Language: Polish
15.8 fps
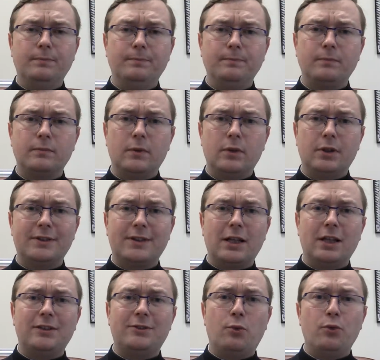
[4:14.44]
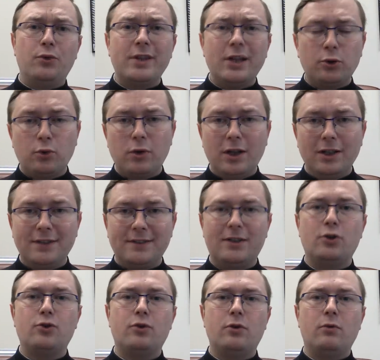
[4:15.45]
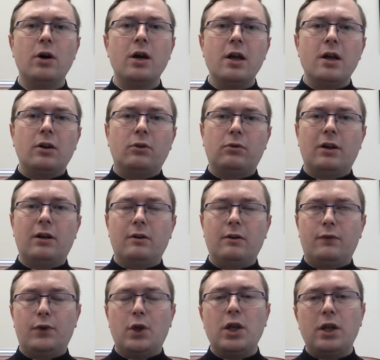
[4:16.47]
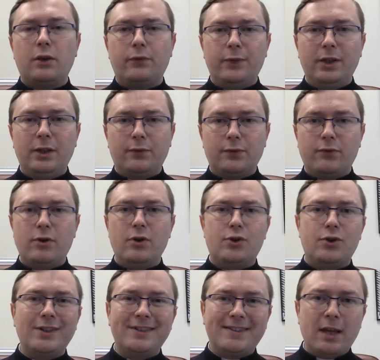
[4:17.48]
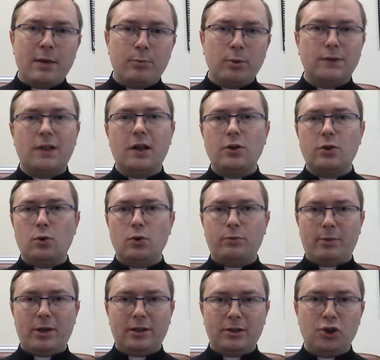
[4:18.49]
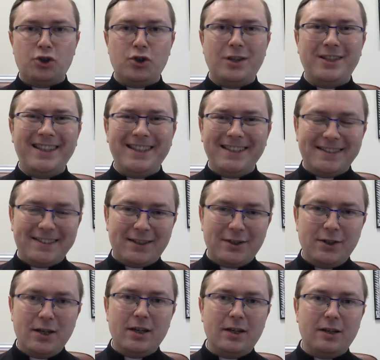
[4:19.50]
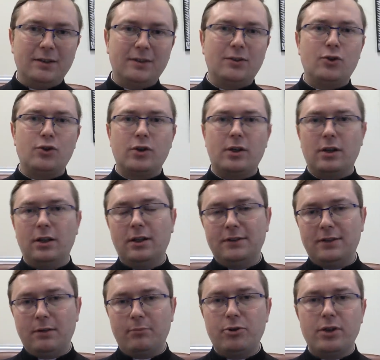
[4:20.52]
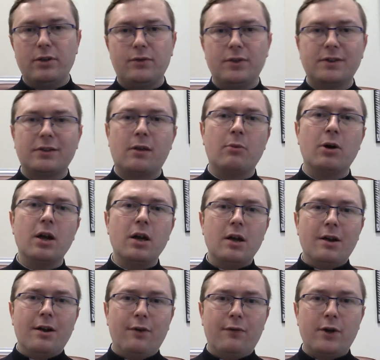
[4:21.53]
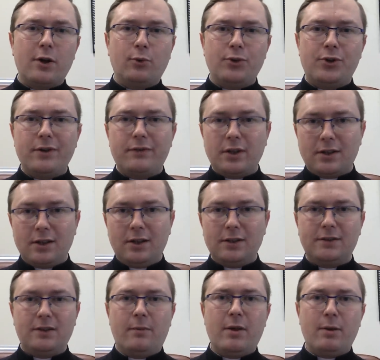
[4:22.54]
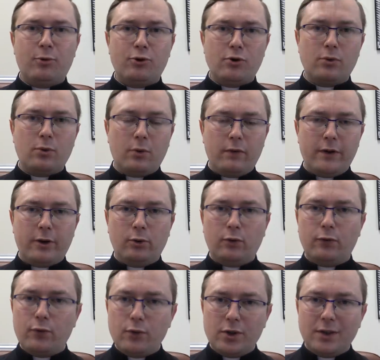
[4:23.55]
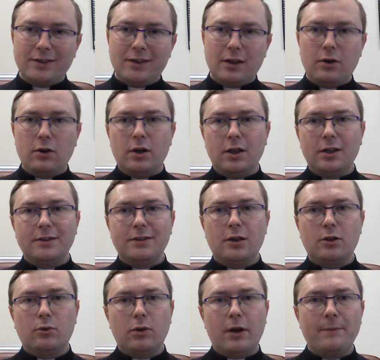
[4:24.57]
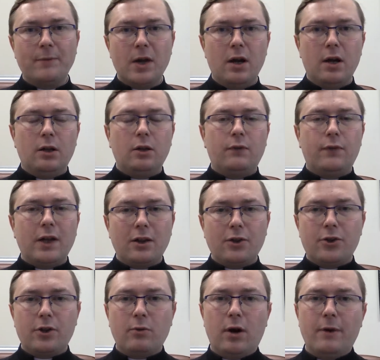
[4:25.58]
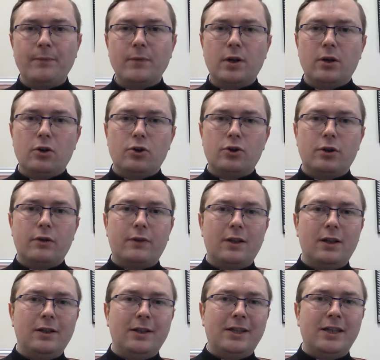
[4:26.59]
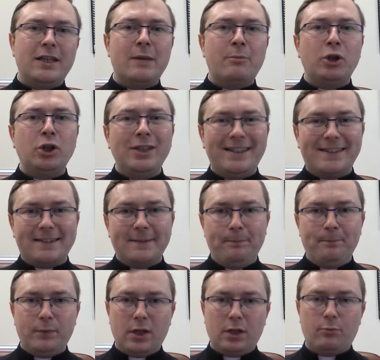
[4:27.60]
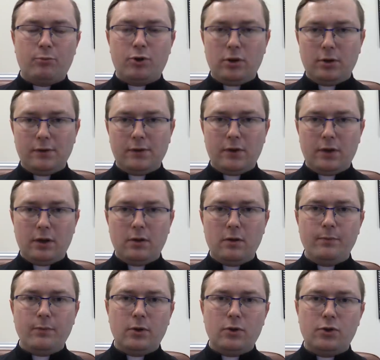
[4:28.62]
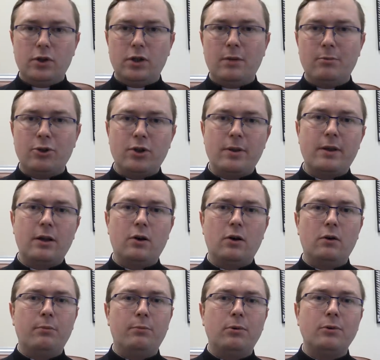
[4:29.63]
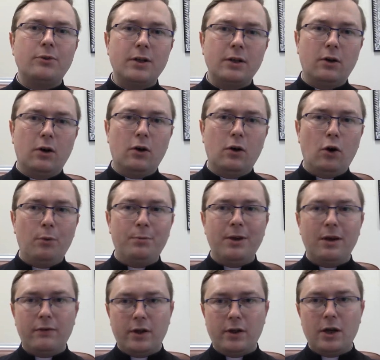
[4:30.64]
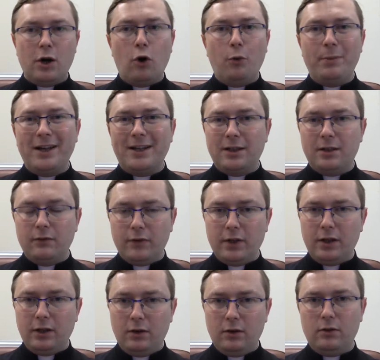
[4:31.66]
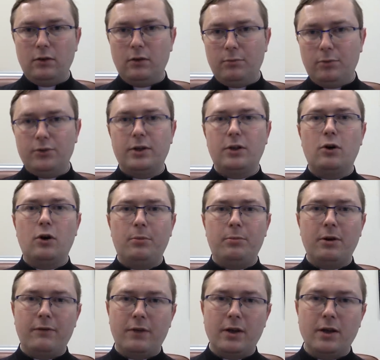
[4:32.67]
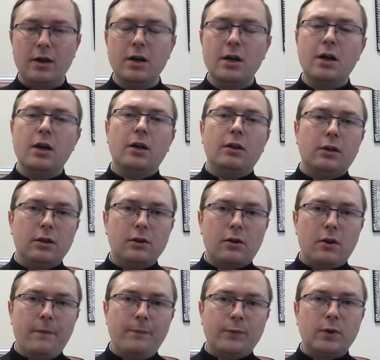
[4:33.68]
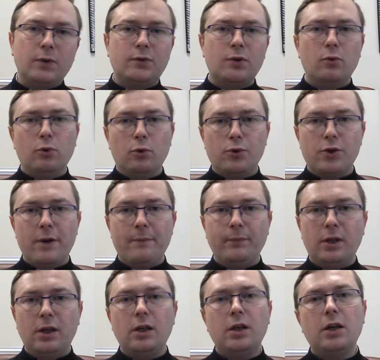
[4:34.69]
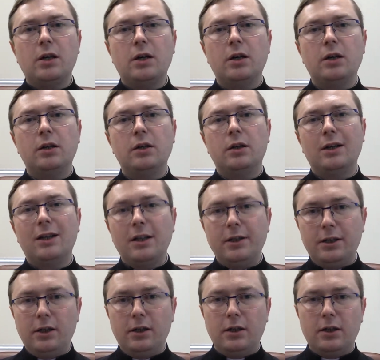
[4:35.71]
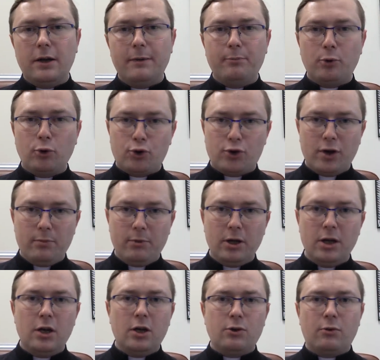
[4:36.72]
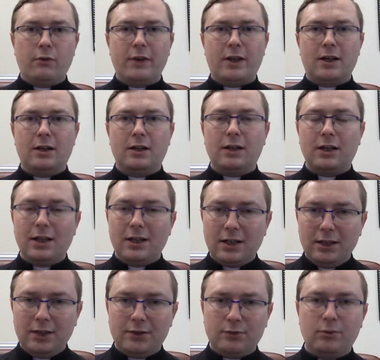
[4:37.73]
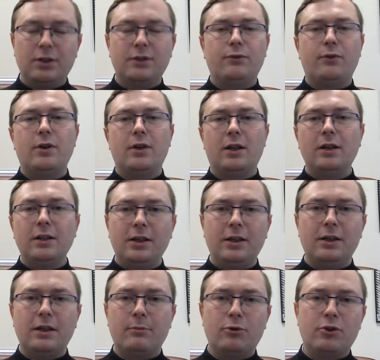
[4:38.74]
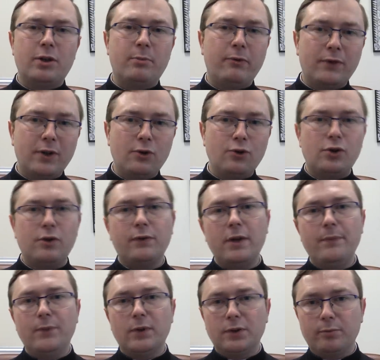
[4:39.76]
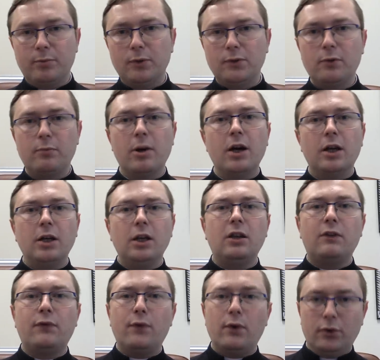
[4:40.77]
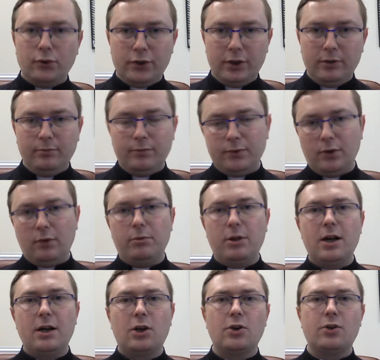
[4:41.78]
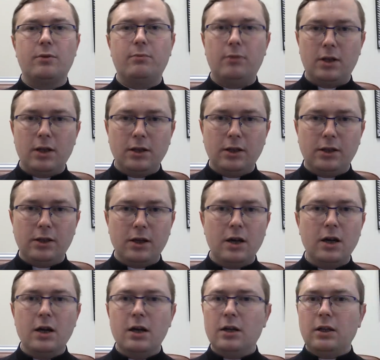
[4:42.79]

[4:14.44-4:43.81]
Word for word: mm, jest herezją naturalistyczną, która w tej chwili w swojej czystej postaci już praktycznie nie istnieje, to znaczy herezja przede wszystkim w wieku XIX, na początku wieku XX, herezja, która twierdziła, że w religii nie ma nic nadprzyrodzonego, że nie ma żadnego Bożego objawienia, obiektywnego Bożego objawienia, tylko są ludzie i ich religijne potrzeby. Człowiek realizuje swoje religijne potrzeby w ten czy w inny sposób i tworzy sobie jakieś religie.